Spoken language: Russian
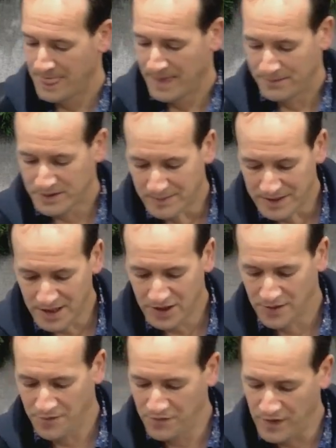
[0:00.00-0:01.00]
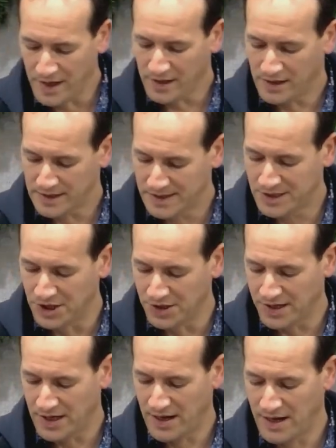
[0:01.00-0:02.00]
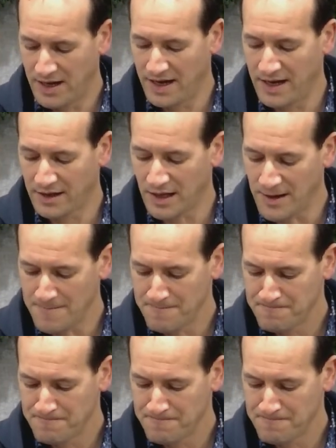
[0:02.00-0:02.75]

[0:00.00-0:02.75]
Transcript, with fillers: Посмотрите, верность это,